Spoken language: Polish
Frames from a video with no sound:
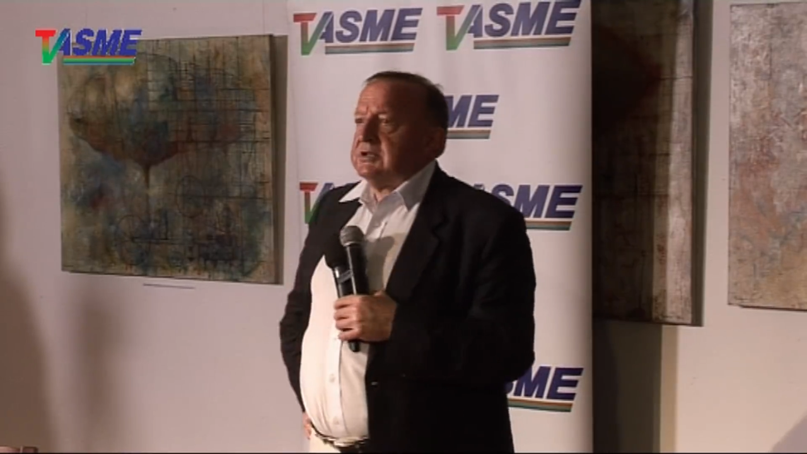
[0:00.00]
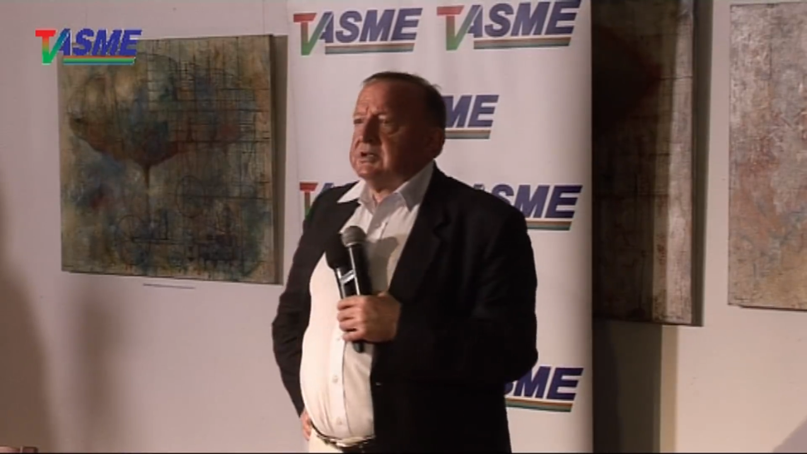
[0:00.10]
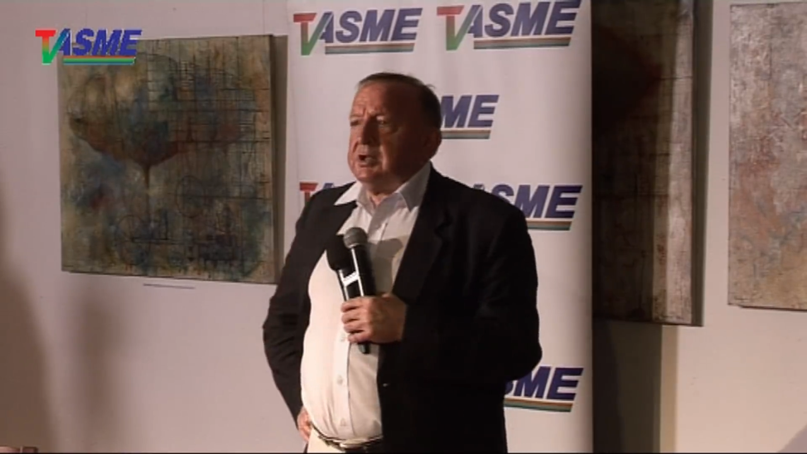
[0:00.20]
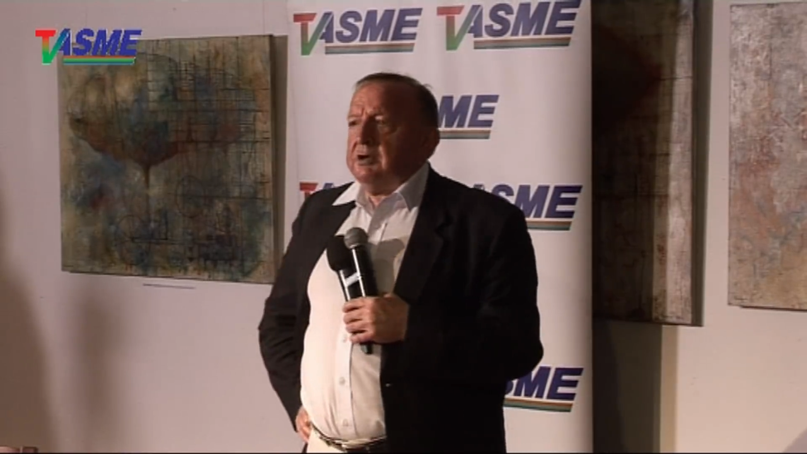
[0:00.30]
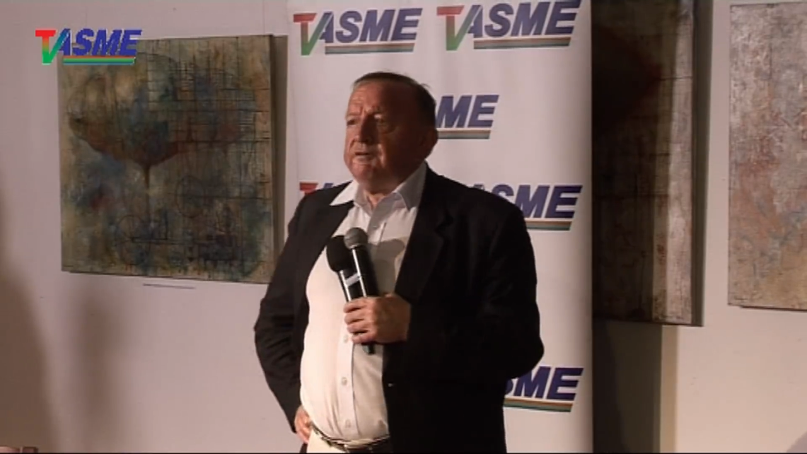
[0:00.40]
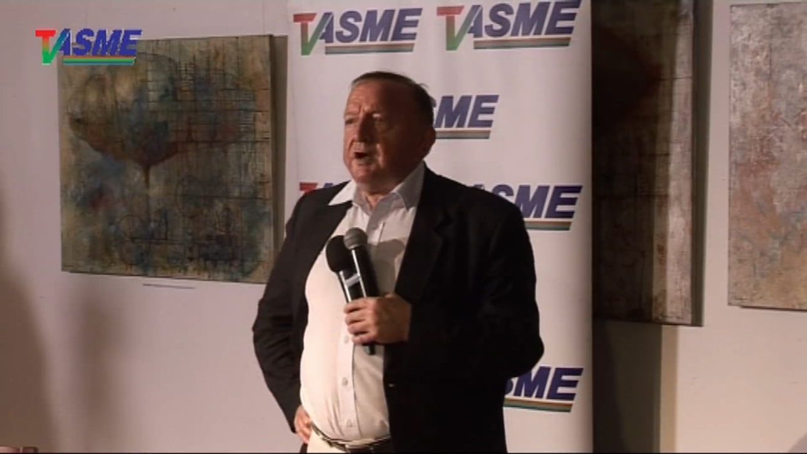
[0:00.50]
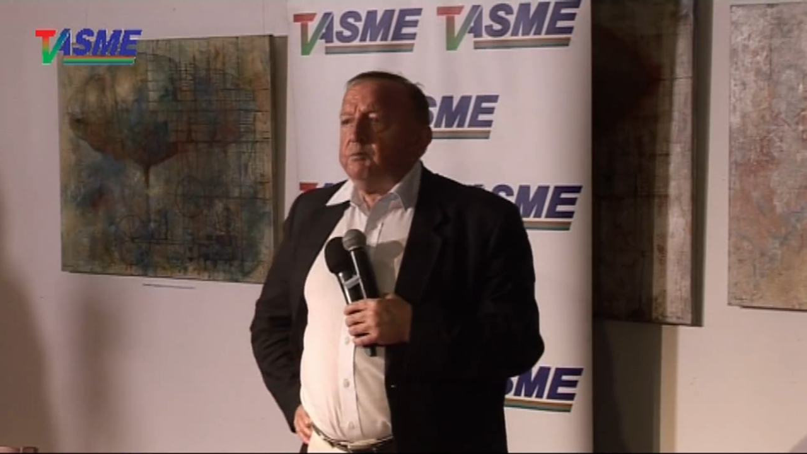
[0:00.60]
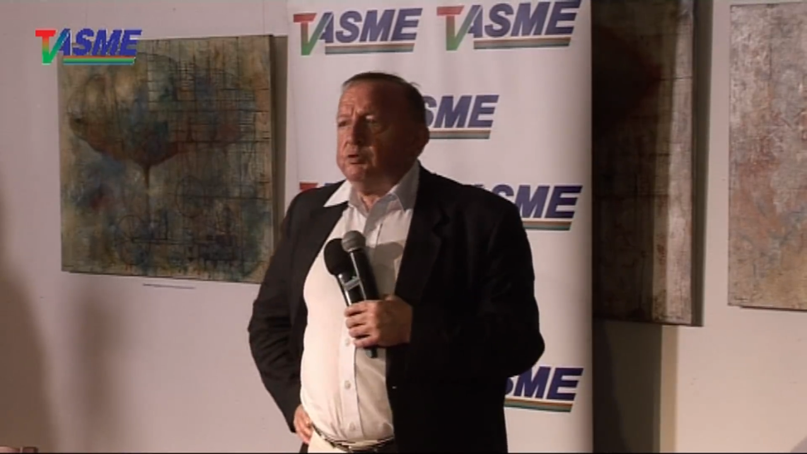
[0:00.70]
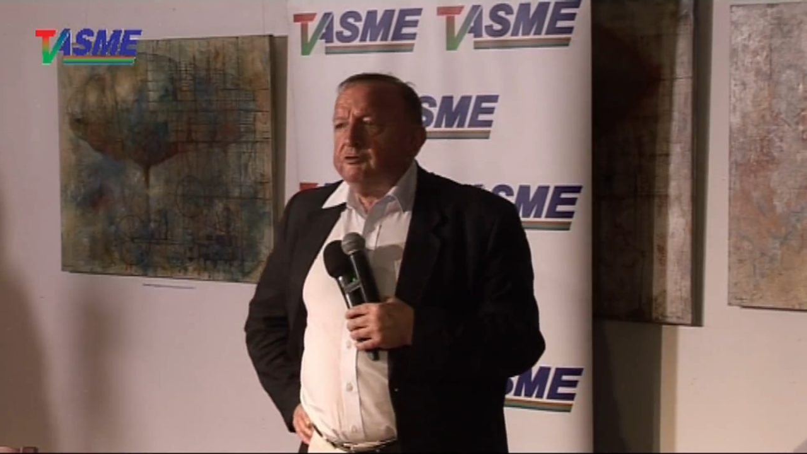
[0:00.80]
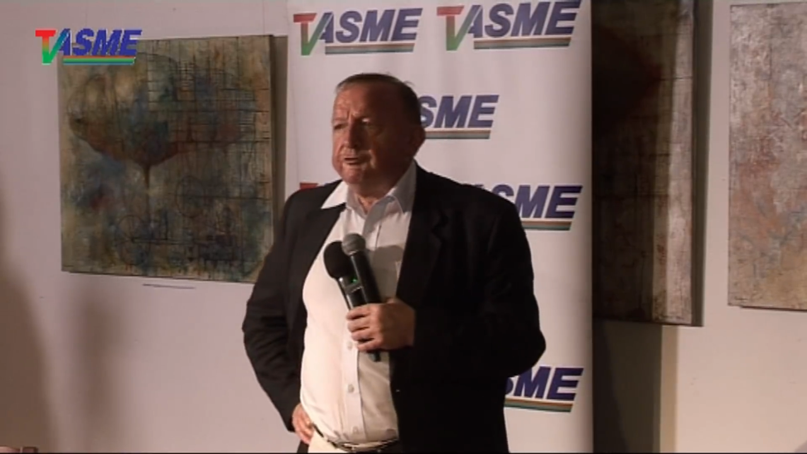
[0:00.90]
strefa
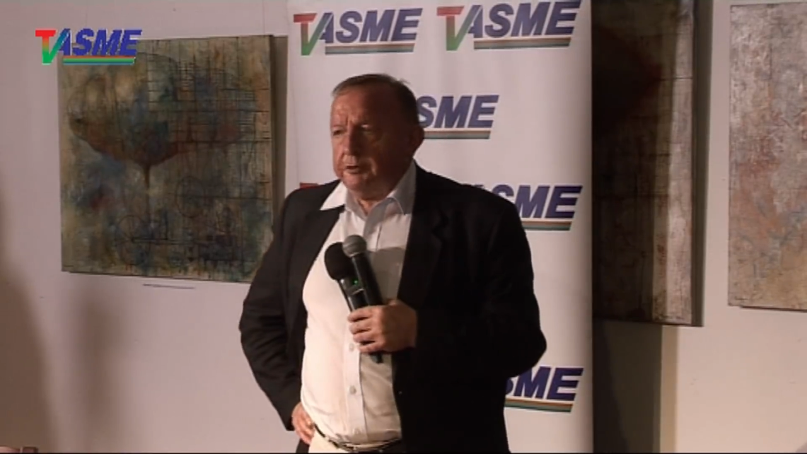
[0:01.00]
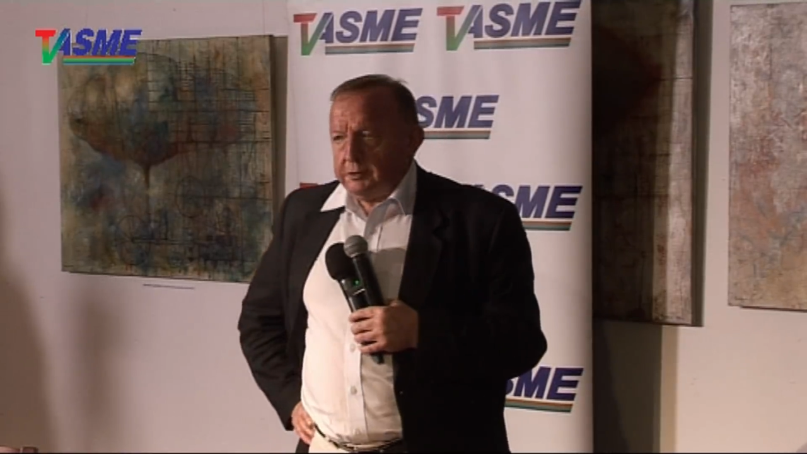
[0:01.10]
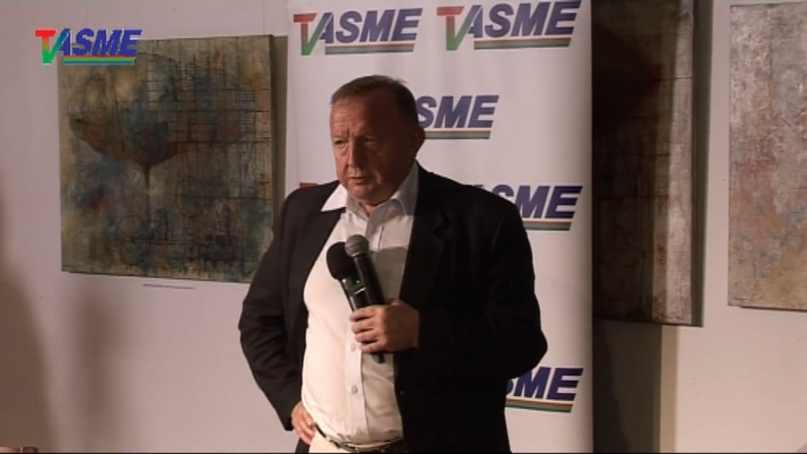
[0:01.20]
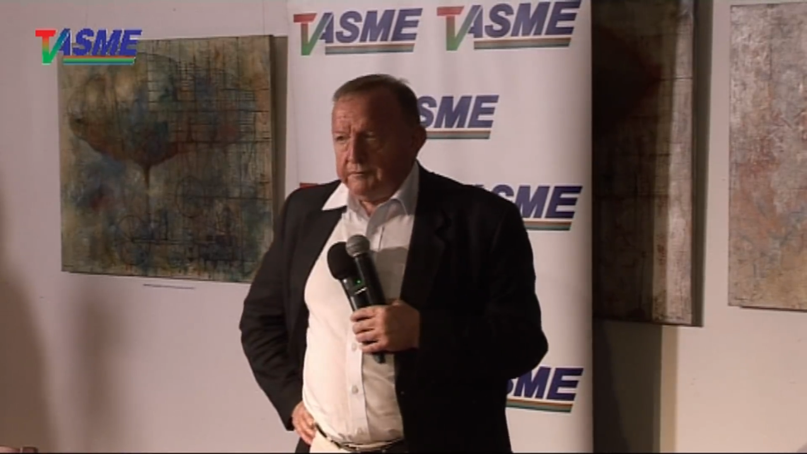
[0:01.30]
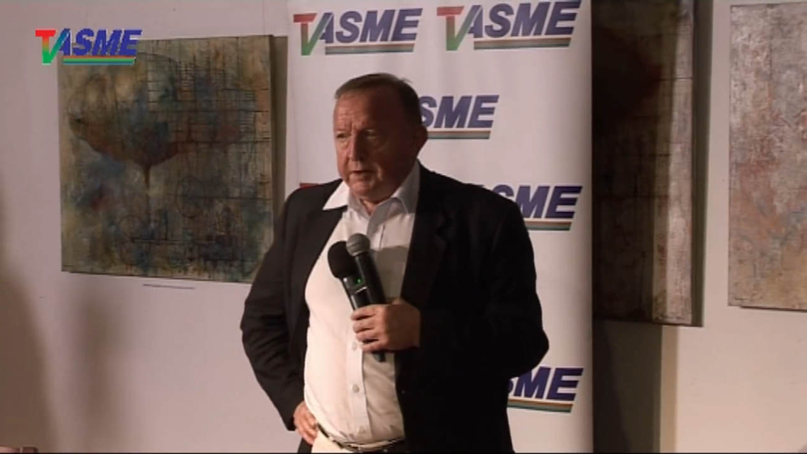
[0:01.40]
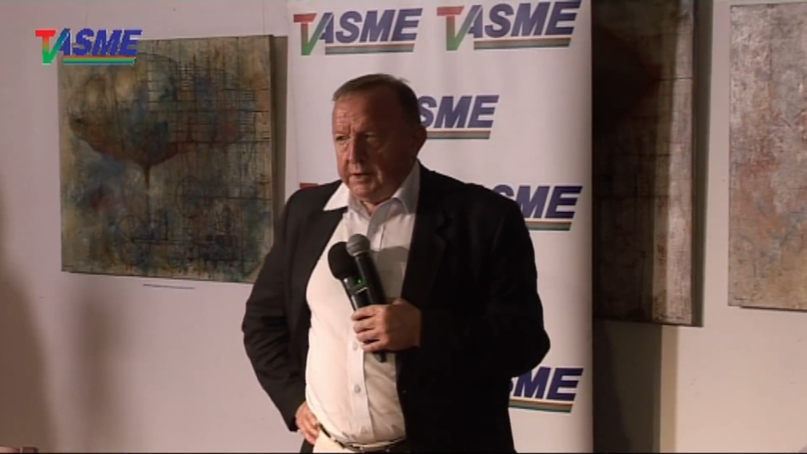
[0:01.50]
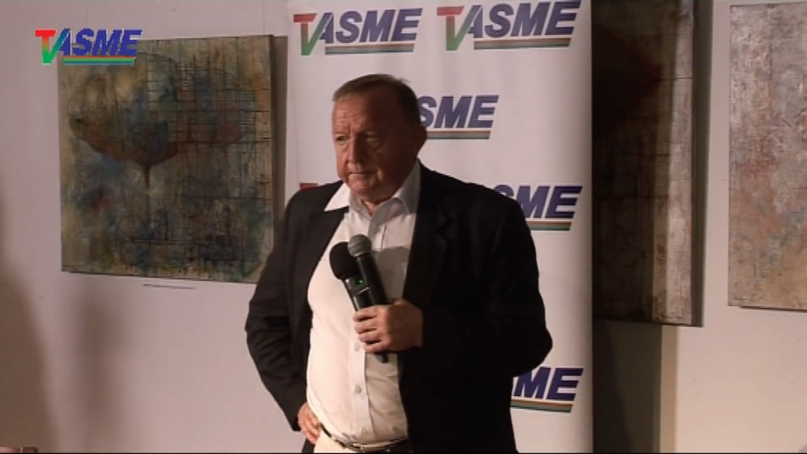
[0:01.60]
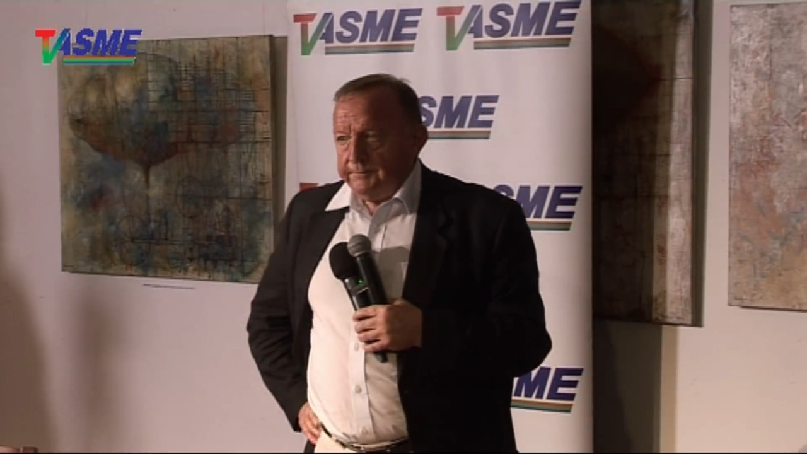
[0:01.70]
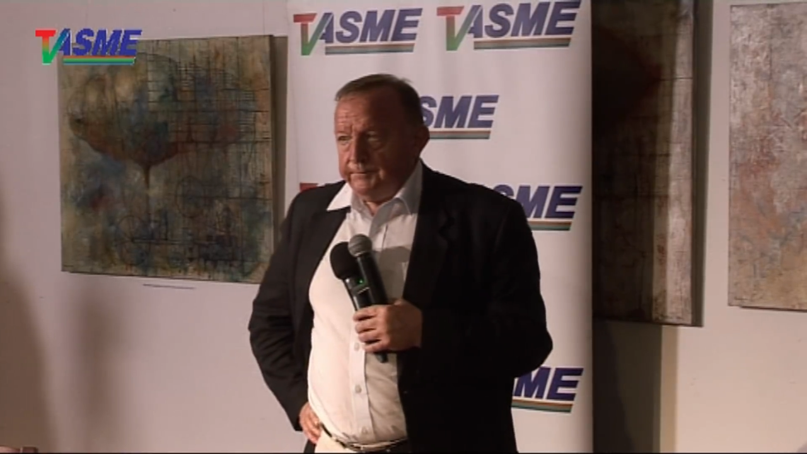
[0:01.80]
buforowa.